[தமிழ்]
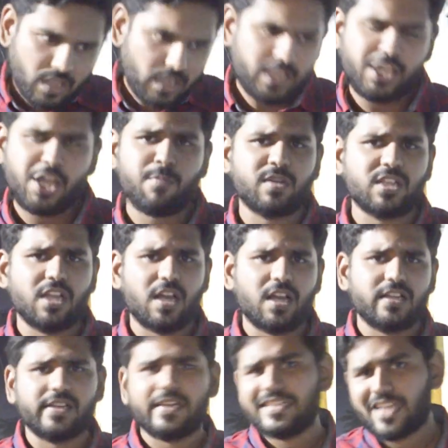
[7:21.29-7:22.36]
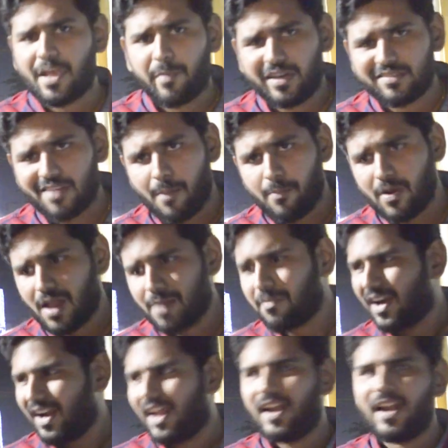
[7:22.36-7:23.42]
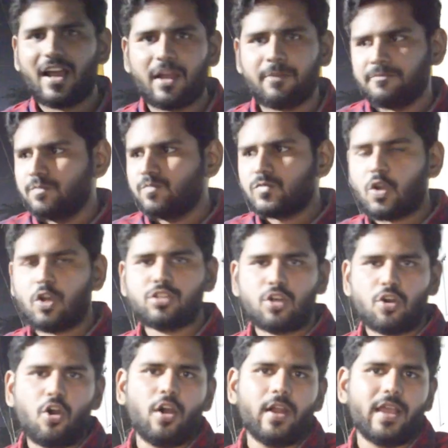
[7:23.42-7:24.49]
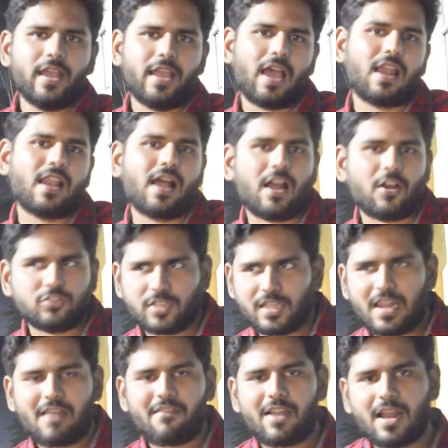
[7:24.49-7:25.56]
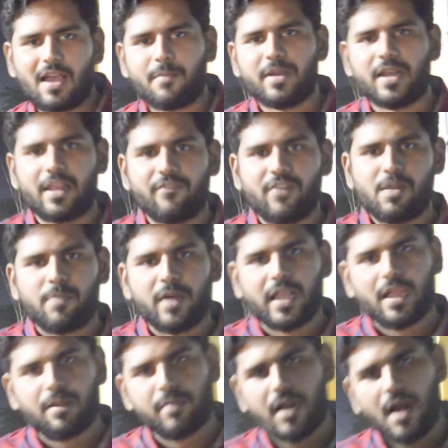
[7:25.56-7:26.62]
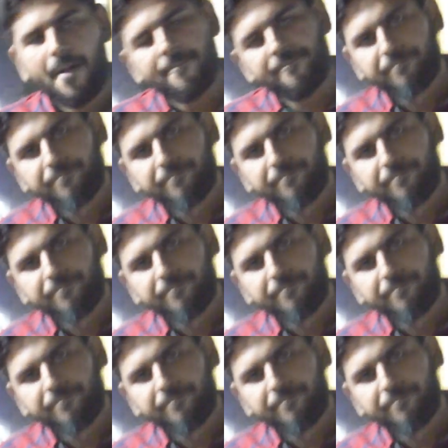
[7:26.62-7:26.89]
இங்கேயும் வந்து என்ஜாய் பண்ணி சாப்பிட்லாம் ஆனால் என்ன கொஞ்சம் ரோடு அதெல்லாம் கொஞ்சம் இதெல்லாம் வேணாம் அப்படின்னு நீங்கள் ஃபீல் பண்ணீங்க அப்படின்னா